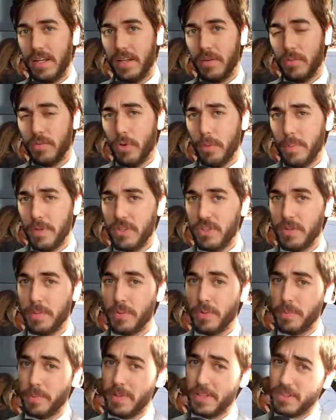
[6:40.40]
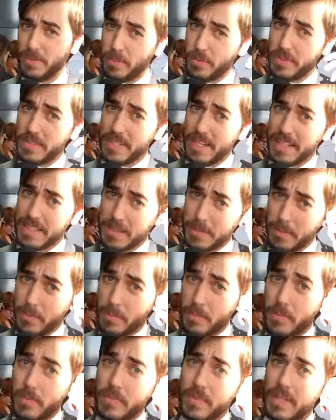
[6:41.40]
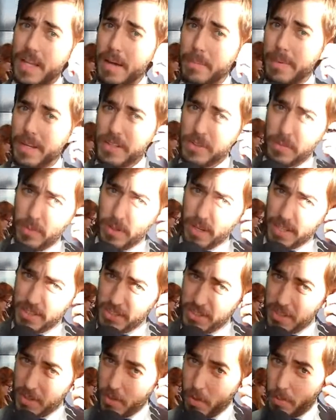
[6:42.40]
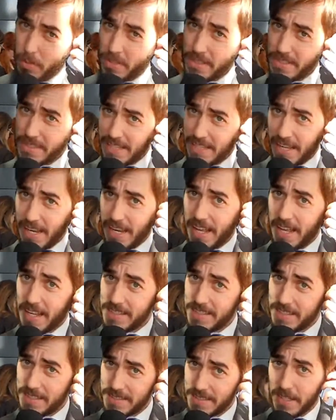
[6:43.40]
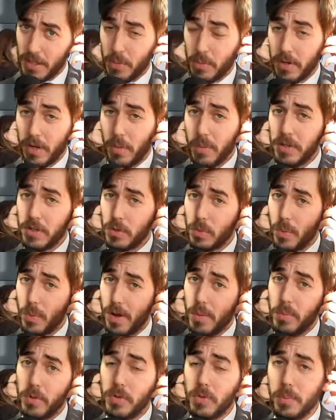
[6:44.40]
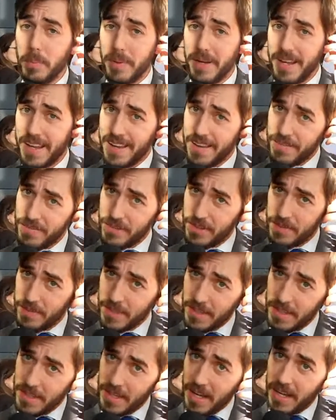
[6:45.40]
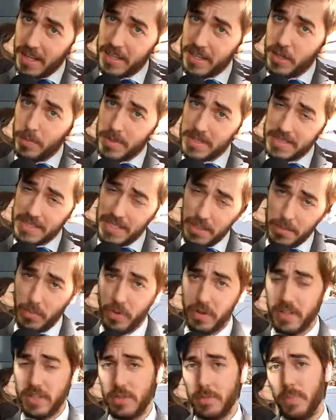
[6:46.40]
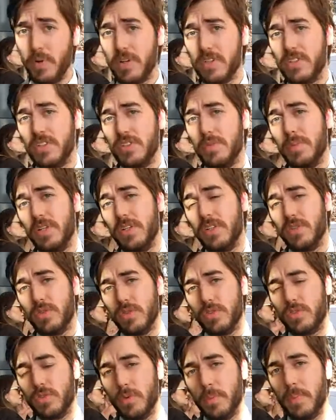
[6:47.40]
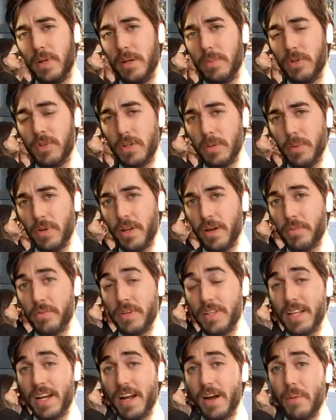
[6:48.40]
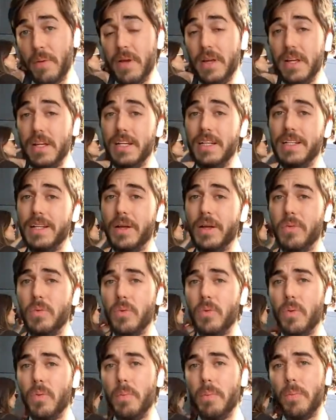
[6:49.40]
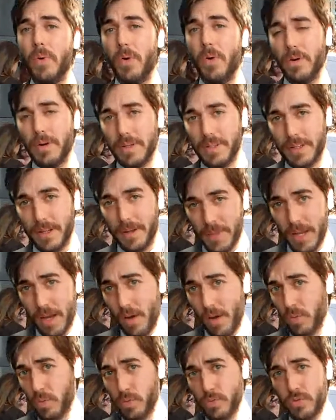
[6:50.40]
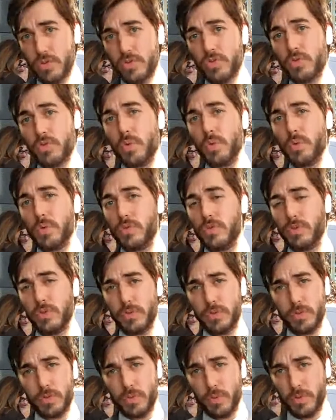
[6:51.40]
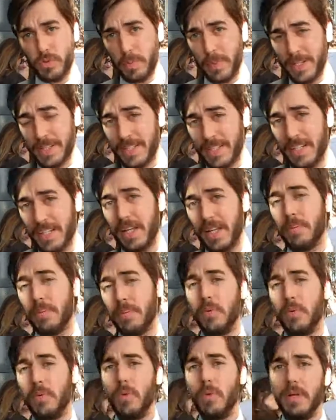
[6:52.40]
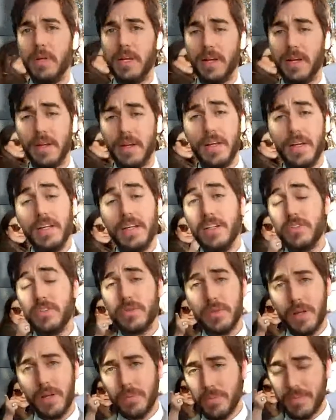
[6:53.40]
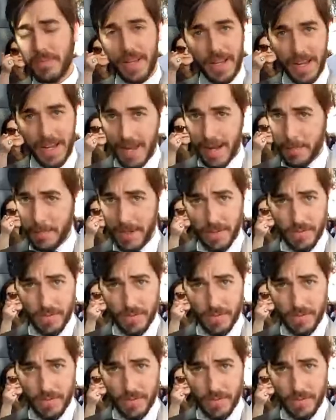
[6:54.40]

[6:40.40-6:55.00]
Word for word: Eu vou pedir para o César dar mais uma olhadinha como que está lá a sessão. É um ritual muito breve, aqui uma cerimônia de posse de ministro do Supremo Tribunal Federal e não comporta alguns discursos, discurso do presidente da República, isso não é